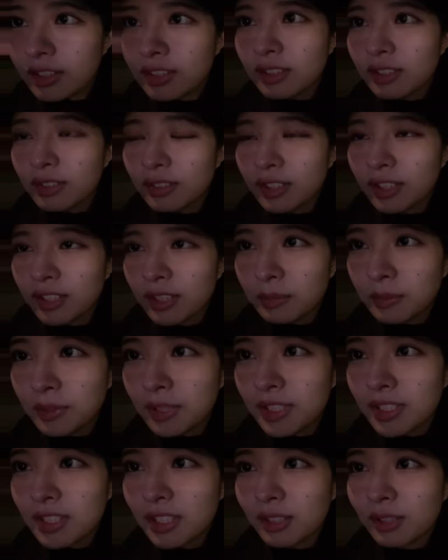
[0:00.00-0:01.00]
というわけで
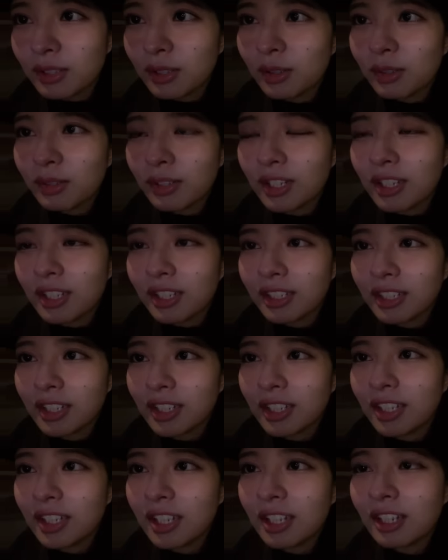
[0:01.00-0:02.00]
皆さん今日は
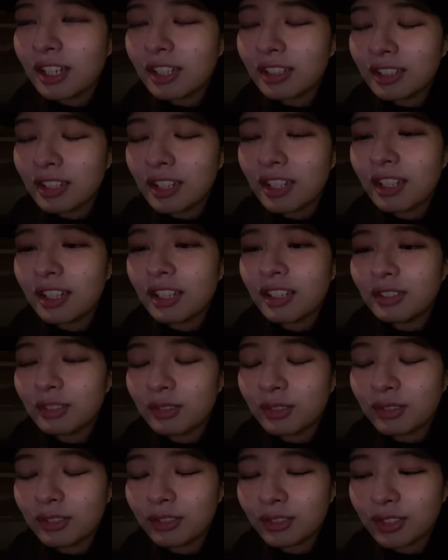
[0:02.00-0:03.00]
ゲリラで
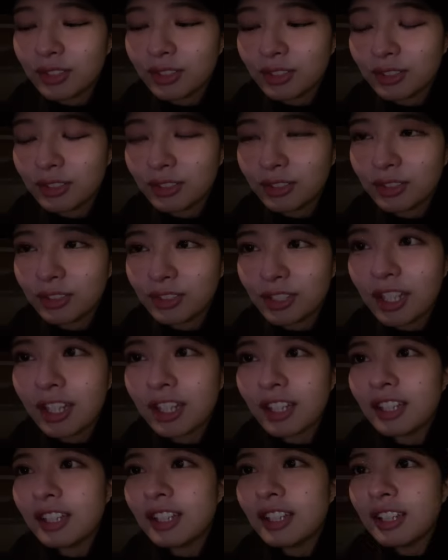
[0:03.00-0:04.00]
の急
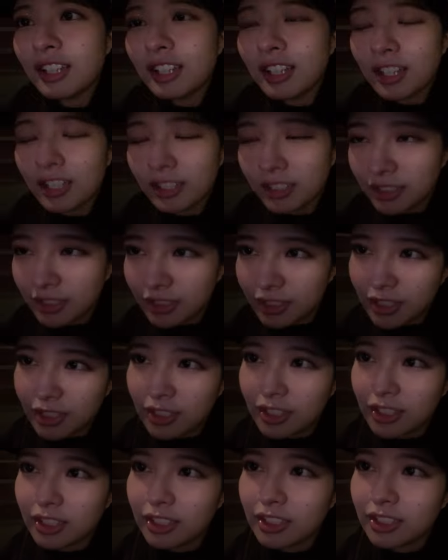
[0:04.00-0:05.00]
な配信だっ
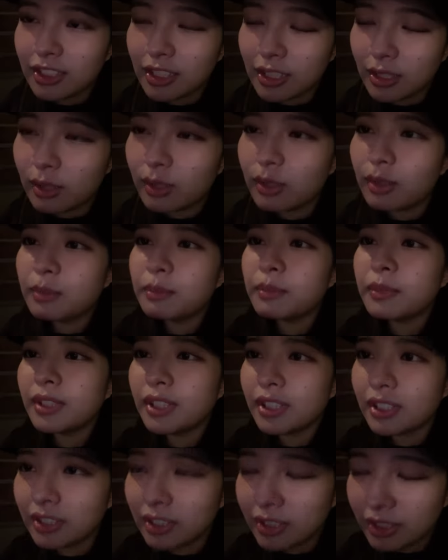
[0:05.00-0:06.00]
たんですけど見
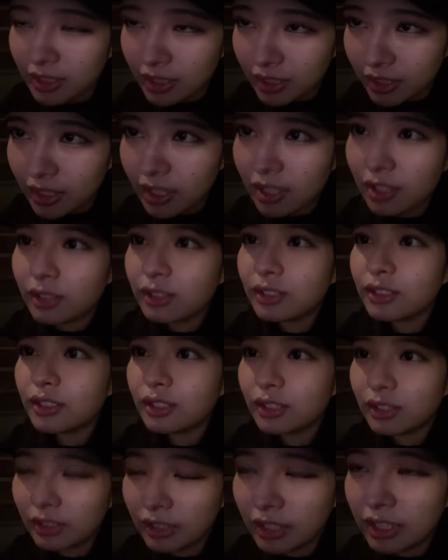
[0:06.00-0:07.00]
てくださって本
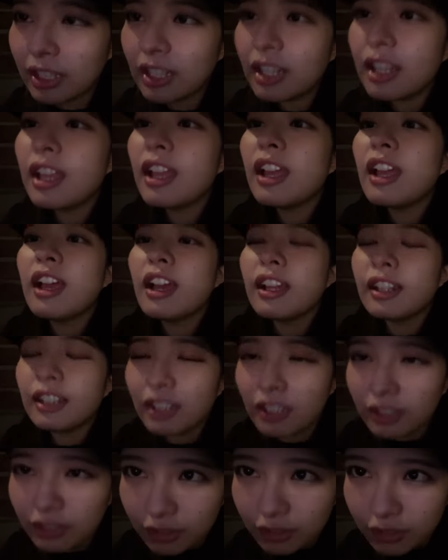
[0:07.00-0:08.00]
当にあ
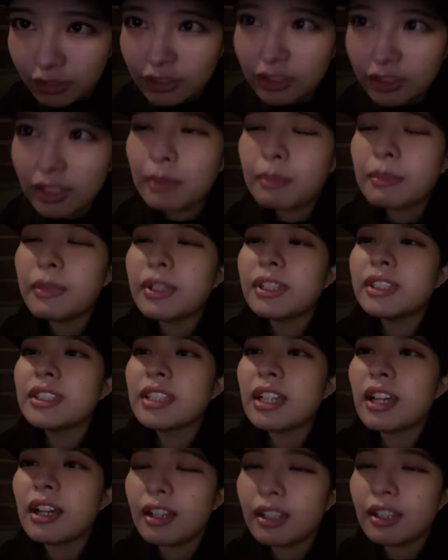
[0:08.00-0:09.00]
りがとうございまし
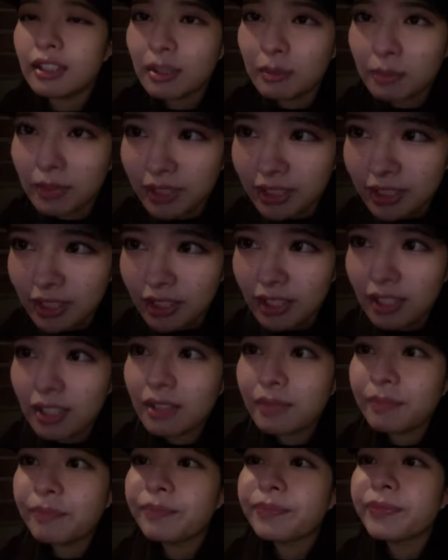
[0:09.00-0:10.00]
た当てました
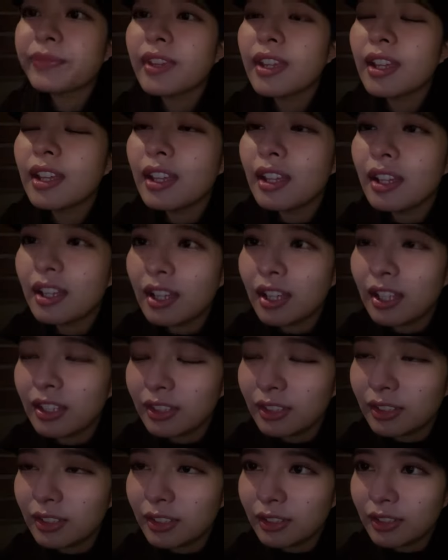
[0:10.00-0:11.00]
ねはい
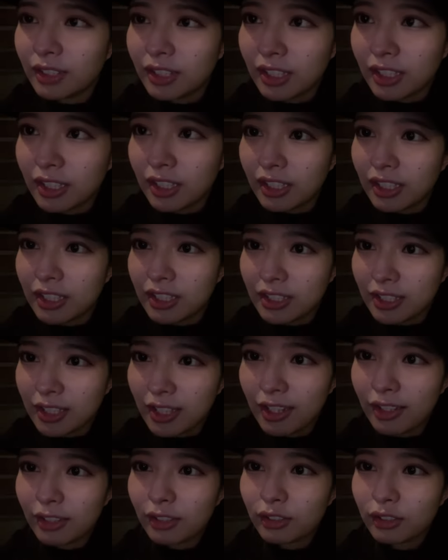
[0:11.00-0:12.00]
というわけでです
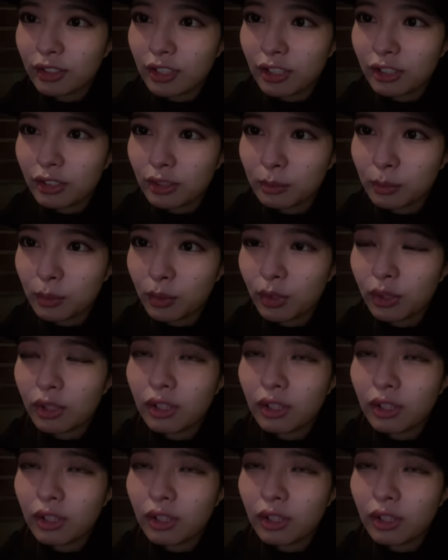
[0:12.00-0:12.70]
ねこの後も